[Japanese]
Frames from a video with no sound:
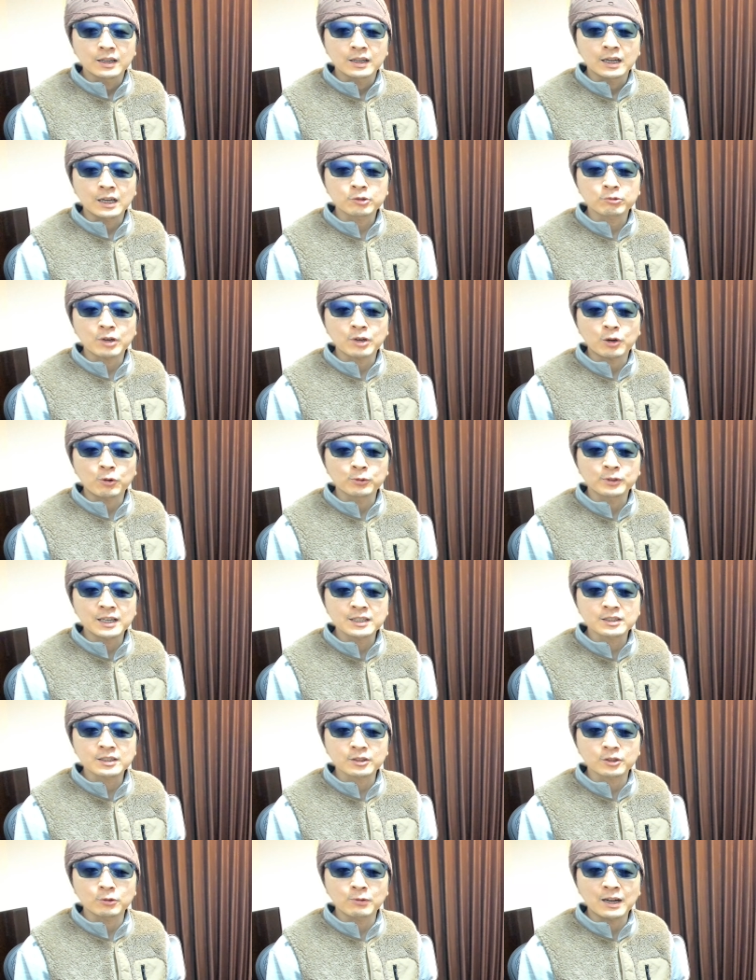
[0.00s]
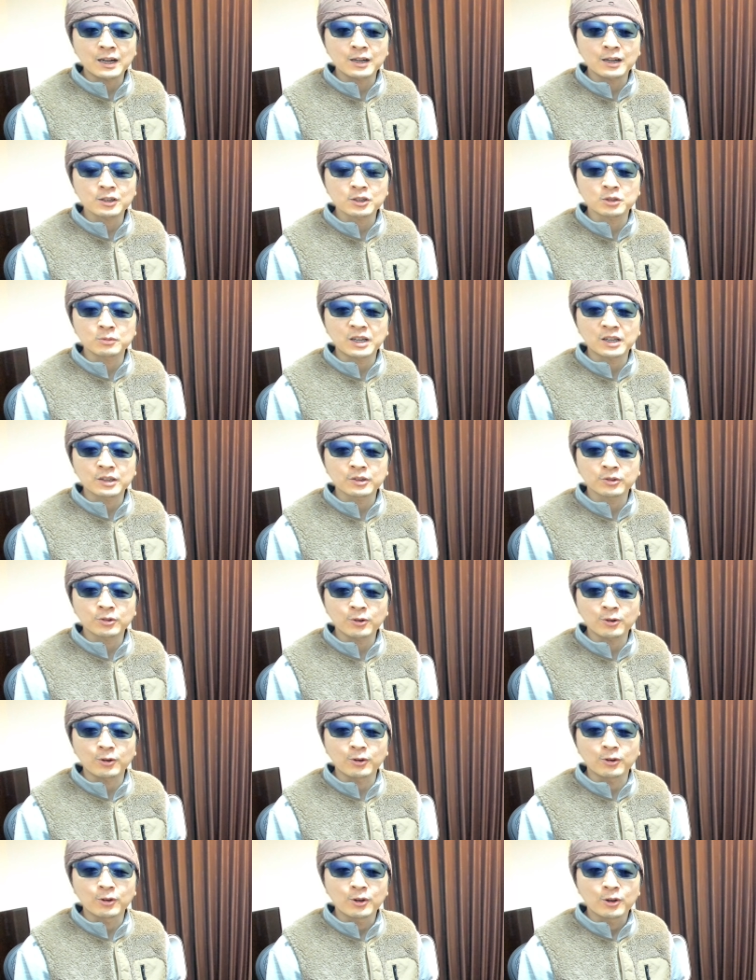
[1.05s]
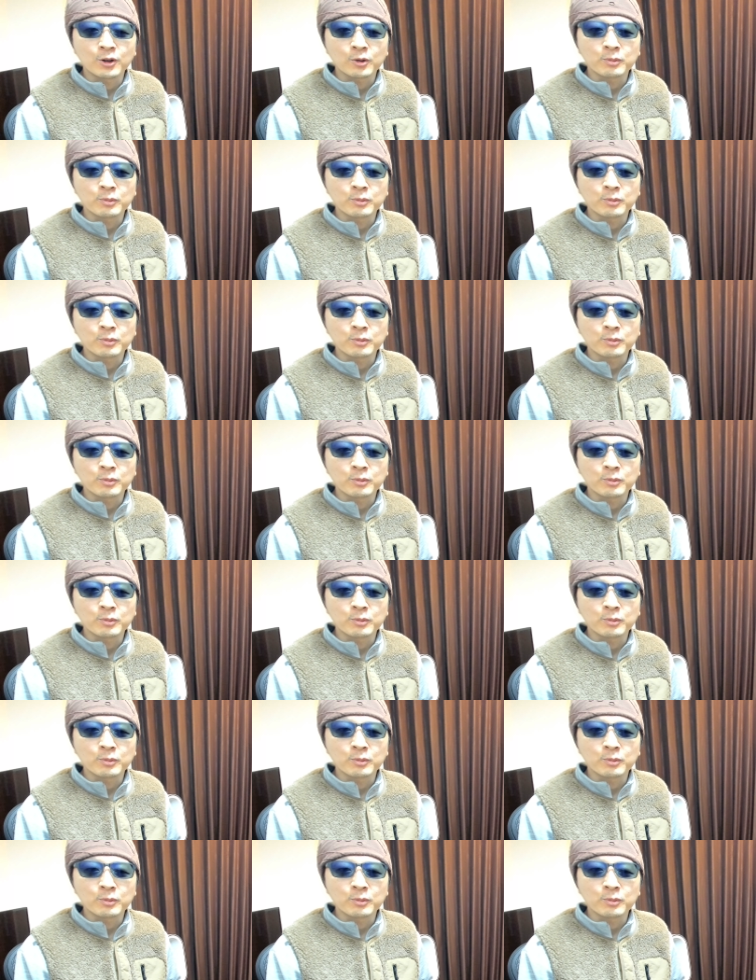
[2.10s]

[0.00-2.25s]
あとは同じくワークマンの